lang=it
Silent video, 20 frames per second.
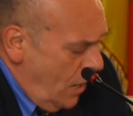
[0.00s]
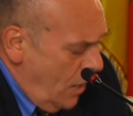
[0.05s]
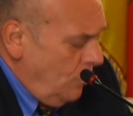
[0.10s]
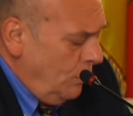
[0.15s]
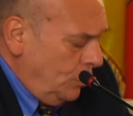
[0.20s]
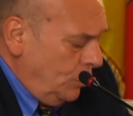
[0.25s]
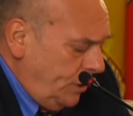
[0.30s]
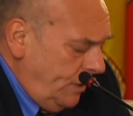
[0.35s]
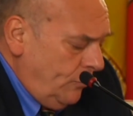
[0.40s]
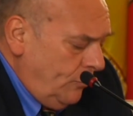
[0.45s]
È un
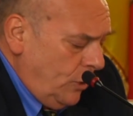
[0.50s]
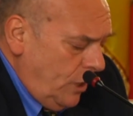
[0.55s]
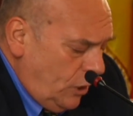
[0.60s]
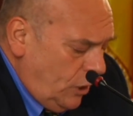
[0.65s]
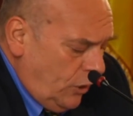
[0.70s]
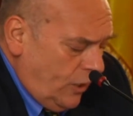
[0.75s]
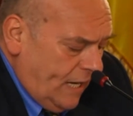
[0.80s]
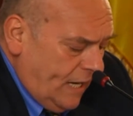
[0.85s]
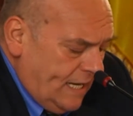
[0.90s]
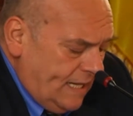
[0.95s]
motivo
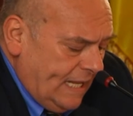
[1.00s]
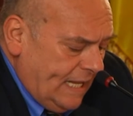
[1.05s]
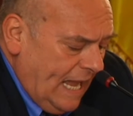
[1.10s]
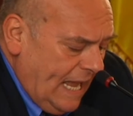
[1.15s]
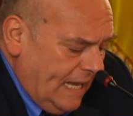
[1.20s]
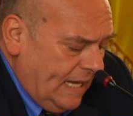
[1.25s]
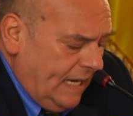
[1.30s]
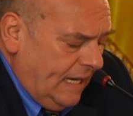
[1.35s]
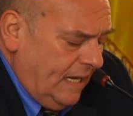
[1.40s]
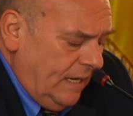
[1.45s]
ricorrente
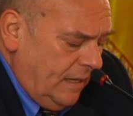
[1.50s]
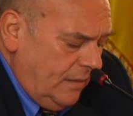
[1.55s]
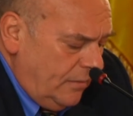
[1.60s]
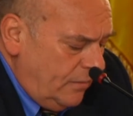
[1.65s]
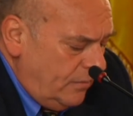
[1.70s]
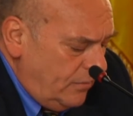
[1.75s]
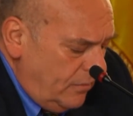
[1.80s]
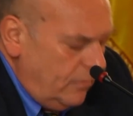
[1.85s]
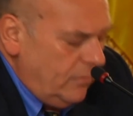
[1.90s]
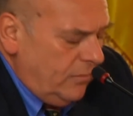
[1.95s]
anche
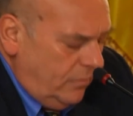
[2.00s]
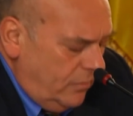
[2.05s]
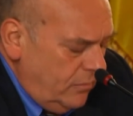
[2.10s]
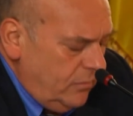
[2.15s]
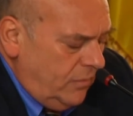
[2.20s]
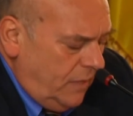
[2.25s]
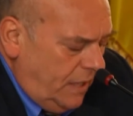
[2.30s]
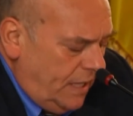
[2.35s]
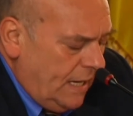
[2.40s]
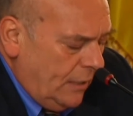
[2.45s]

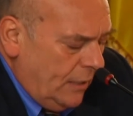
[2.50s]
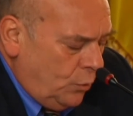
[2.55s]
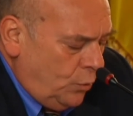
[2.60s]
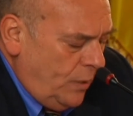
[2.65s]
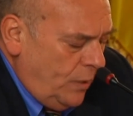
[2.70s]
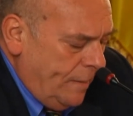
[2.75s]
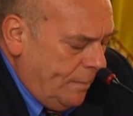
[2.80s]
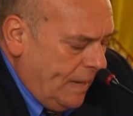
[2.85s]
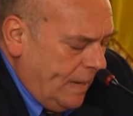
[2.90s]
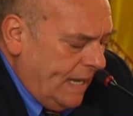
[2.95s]
in
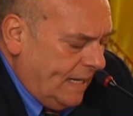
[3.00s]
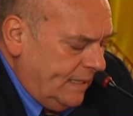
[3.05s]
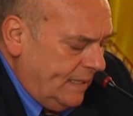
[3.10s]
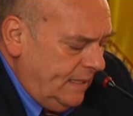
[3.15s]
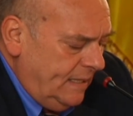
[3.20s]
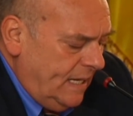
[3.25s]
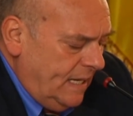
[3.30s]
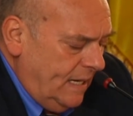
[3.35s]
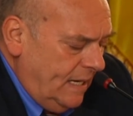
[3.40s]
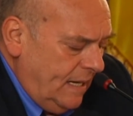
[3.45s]
alcune
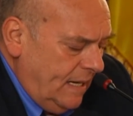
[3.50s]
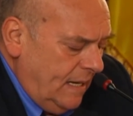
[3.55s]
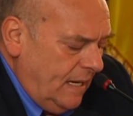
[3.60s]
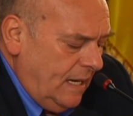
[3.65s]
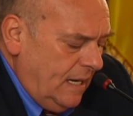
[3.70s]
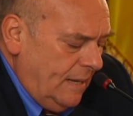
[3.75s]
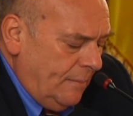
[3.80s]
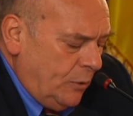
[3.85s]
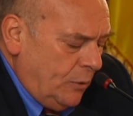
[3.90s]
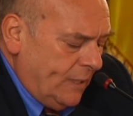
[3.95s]
parti delle
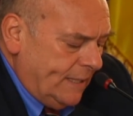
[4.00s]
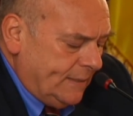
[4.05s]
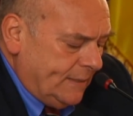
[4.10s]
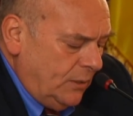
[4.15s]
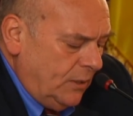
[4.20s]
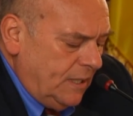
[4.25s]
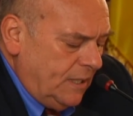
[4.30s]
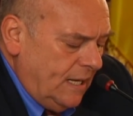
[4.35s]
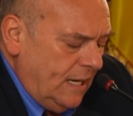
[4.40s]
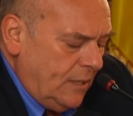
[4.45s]

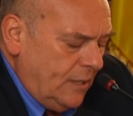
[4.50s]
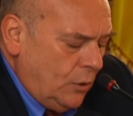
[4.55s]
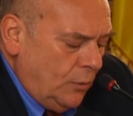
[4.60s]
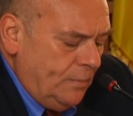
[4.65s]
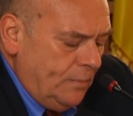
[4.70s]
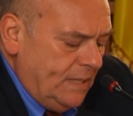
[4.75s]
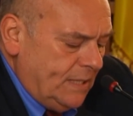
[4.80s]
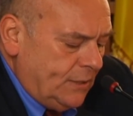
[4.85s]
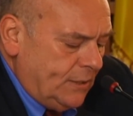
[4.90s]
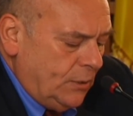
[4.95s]
elaborazioni delle
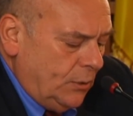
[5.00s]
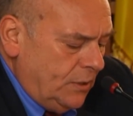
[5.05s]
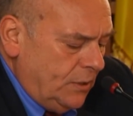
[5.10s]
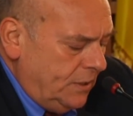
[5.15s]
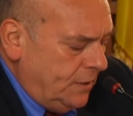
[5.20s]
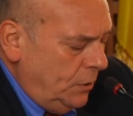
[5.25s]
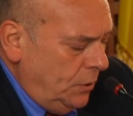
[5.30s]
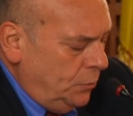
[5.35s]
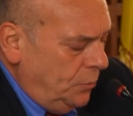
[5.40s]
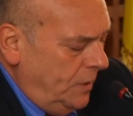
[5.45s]
commissioni
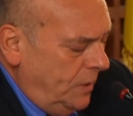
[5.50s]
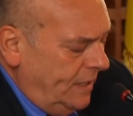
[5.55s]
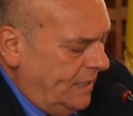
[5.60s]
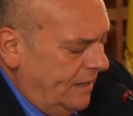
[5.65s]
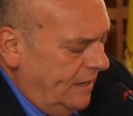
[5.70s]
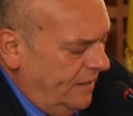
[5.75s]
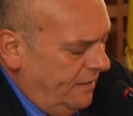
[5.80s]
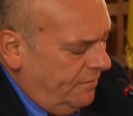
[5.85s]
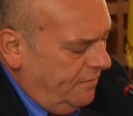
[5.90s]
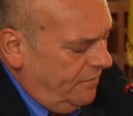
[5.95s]

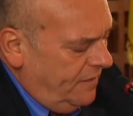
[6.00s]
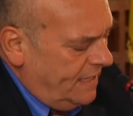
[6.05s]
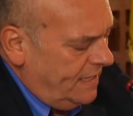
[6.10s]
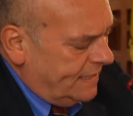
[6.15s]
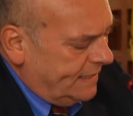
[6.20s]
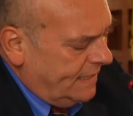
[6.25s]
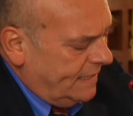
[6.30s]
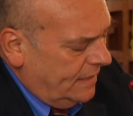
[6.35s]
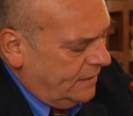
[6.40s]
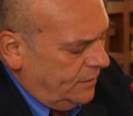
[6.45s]
istituite in
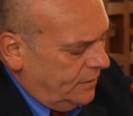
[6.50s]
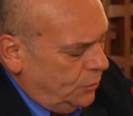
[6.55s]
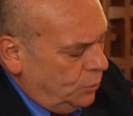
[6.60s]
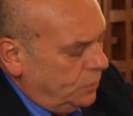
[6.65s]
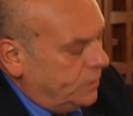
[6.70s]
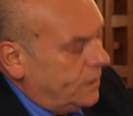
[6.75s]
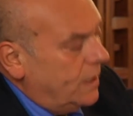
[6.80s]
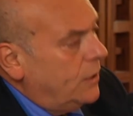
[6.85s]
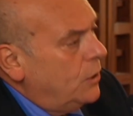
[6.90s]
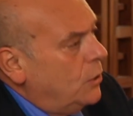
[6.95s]
vista di
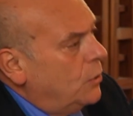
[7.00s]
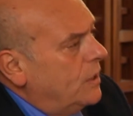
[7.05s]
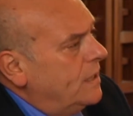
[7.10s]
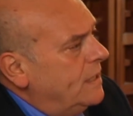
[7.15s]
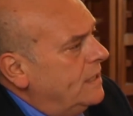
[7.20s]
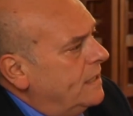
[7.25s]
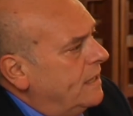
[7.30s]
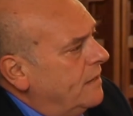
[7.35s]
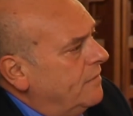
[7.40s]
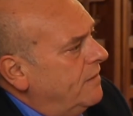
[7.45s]
ulteriori
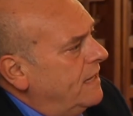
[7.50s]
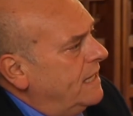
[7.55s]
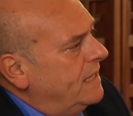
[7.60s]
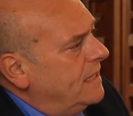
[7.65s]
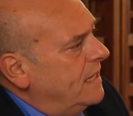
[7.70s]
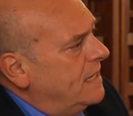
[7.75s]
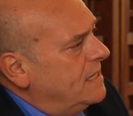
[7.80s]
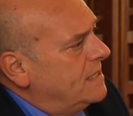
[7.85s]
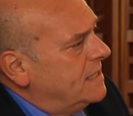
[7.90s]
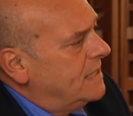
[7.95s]

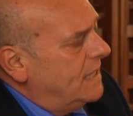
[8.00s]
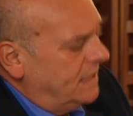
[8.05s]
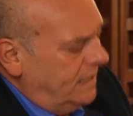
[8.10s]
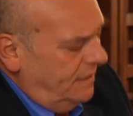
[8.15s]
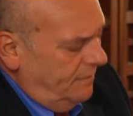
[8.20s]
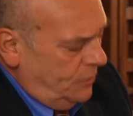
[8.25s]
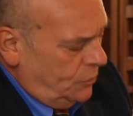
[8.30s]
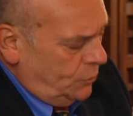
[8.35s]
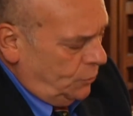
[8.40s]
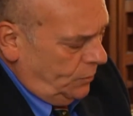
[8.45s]
interventi
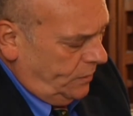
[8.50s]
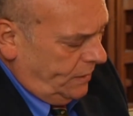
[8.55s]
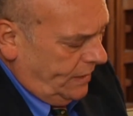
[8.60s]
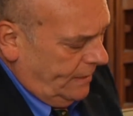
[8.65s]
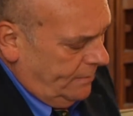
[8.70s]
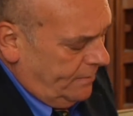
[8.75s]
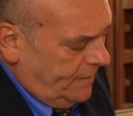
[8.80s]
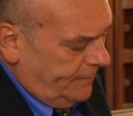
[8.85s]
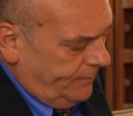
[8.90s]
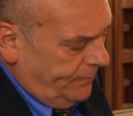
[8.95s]
legislativi sul
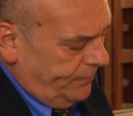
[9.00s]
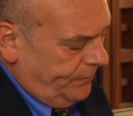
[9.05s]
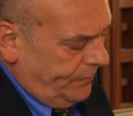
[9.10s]
tema.